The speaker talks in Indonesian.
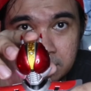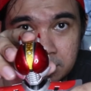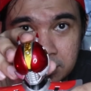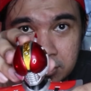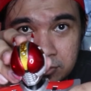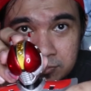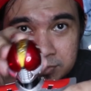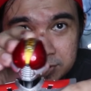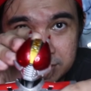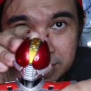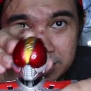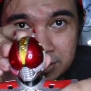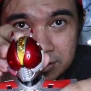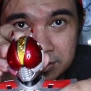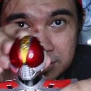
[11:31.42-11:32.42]
lalu
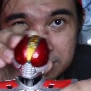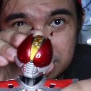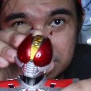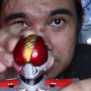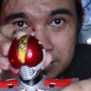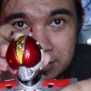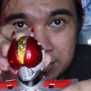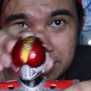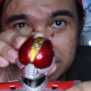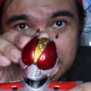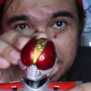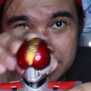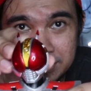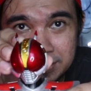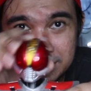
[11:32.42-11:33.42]
bisa nih
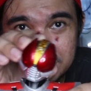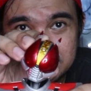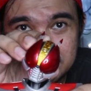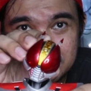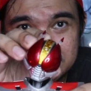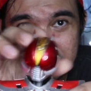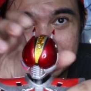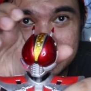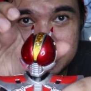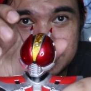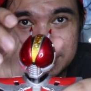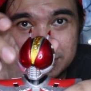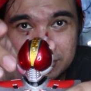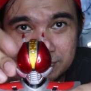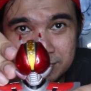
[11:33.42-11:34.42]
nih aca-aca
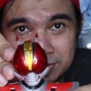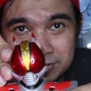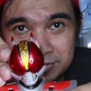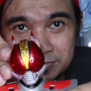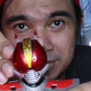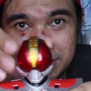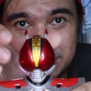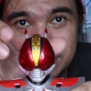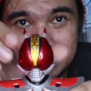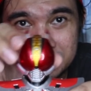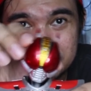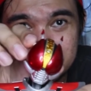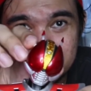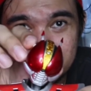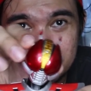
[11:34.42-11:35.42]
gini cuman balik lagi
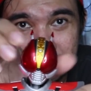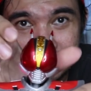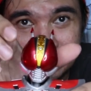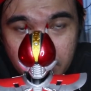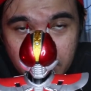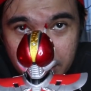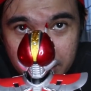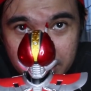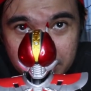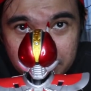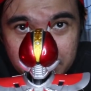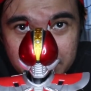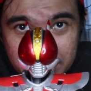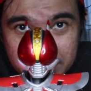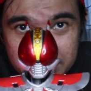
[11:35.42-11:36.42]
semua and then
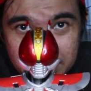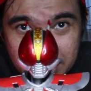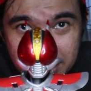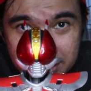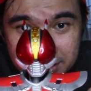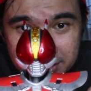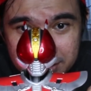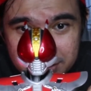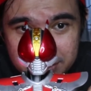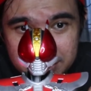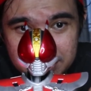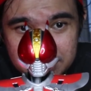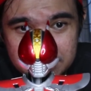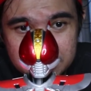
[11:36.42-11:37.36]
bagian tangannya